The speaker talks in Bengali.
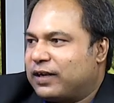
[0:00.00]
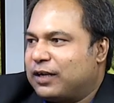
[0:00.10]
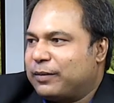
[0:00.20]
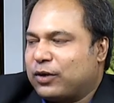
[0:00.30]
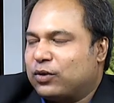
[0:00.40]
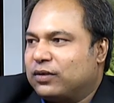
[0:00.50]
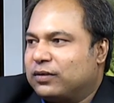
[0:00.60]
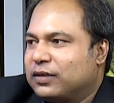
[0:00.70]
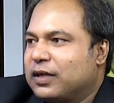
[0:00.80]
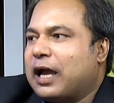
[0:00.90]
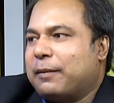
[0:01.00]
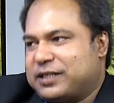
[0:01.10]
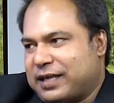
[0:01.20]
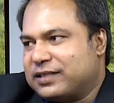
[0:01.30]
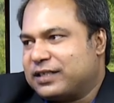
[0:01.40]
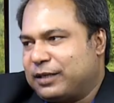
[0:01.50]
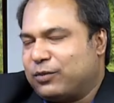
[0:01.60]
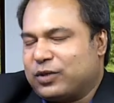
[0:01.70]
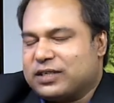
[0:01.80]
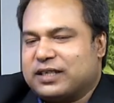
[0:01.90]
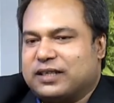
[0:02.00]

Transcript: ফেললাম এখন আমি সায়েন্স নিয়ে পড়েছি